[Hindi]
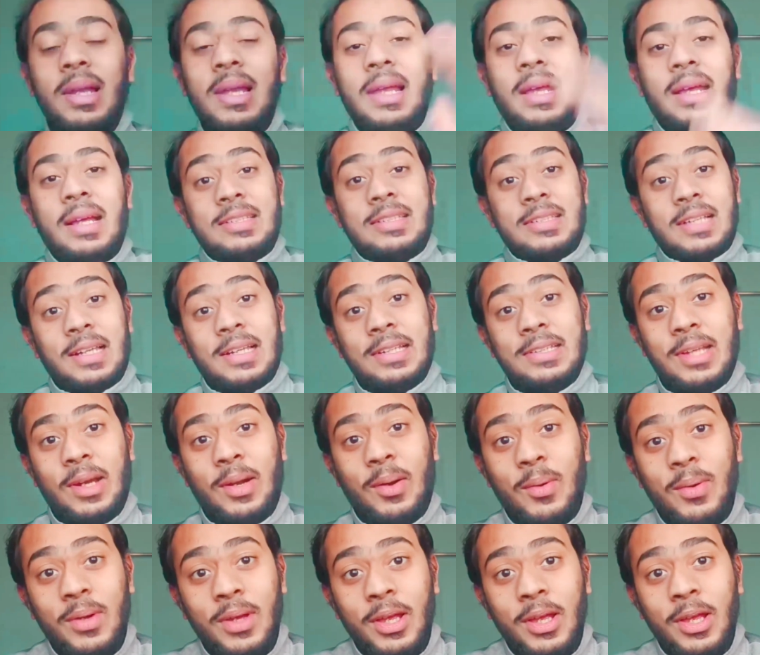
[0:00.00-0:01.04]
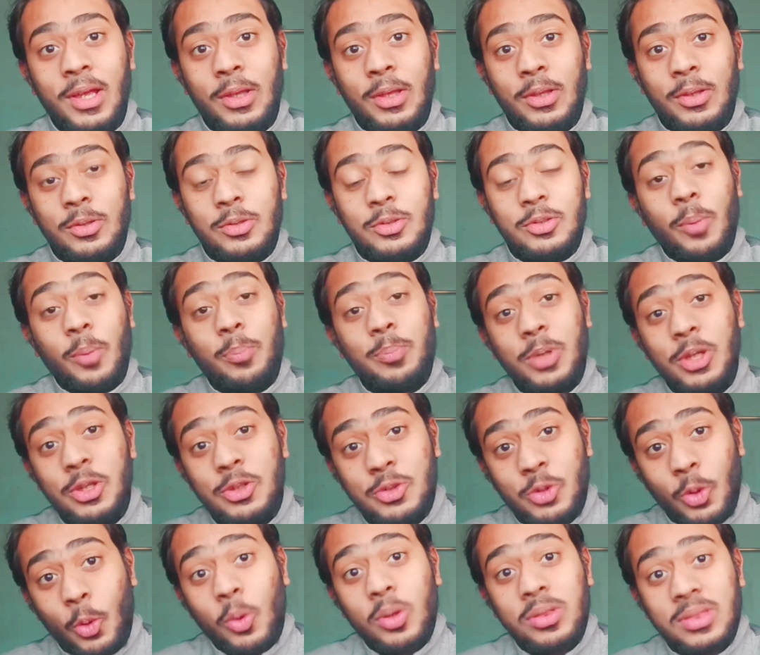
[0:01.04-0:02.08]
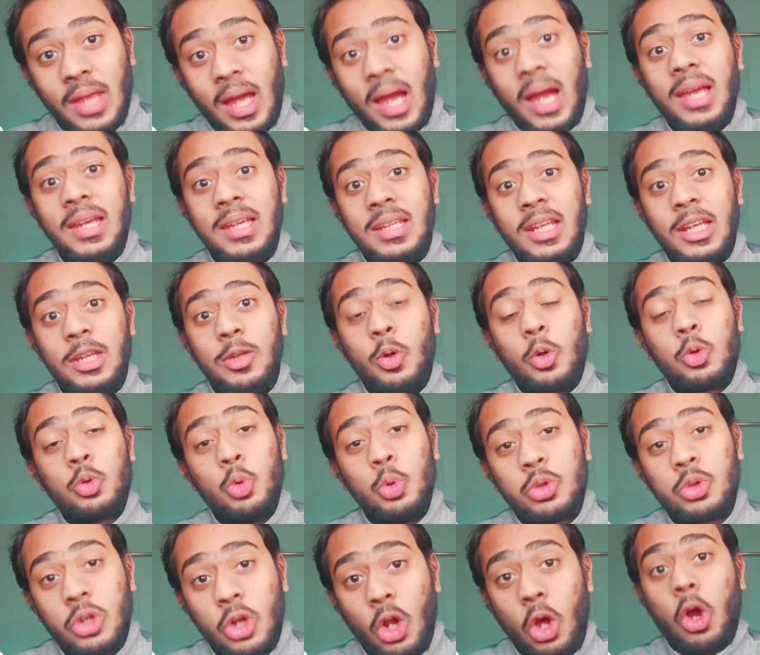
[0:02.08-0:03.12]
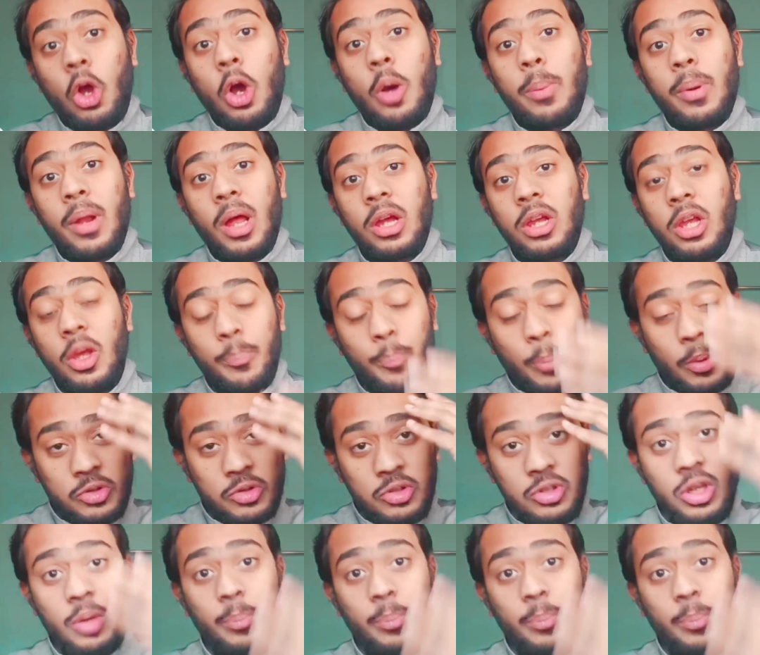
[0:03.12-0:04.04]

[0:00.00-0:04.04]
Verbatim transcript: घर में लेके चले जाओ जबकि चोर था ही नहीं और तू इतना घबरा गया